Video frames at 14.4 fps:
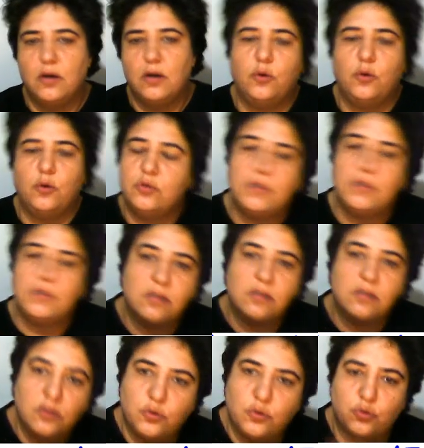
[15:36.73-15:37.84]
O yüzden
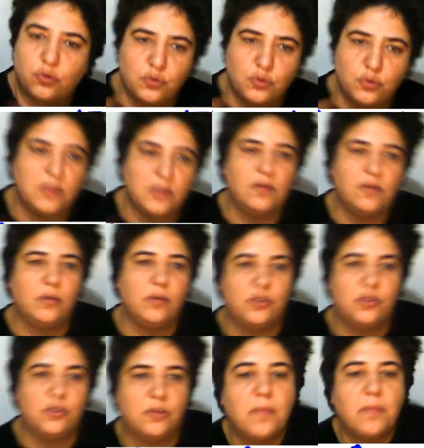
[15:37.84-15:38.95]
sıkıntı yok. Çözüme devam
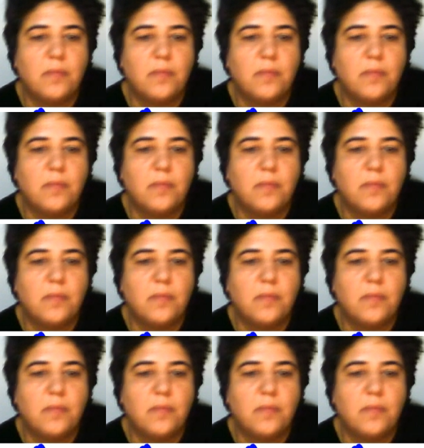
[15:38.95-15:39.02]
edeceğim.